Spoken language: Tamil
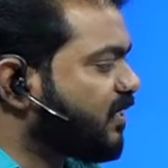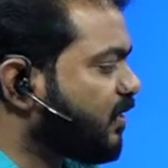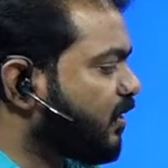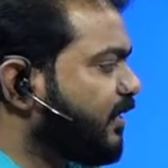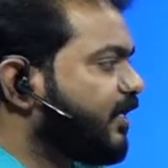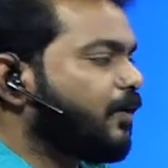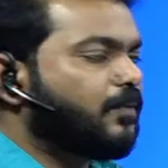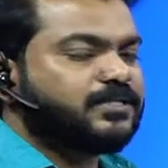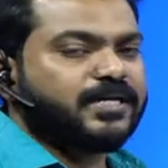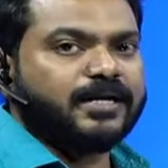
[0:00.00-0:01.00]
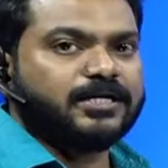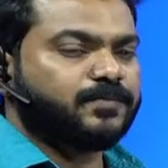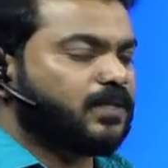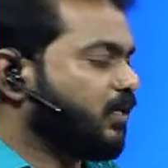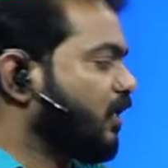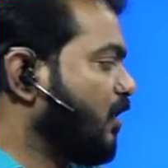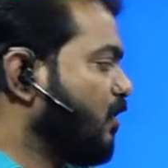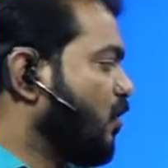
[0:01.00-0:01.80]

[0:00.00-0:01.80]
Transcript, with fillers: ஜென்ரல் இடபிள்யூஎஸ் கேண்டிடேட்ஸ் பார்த்தீங்கன்னா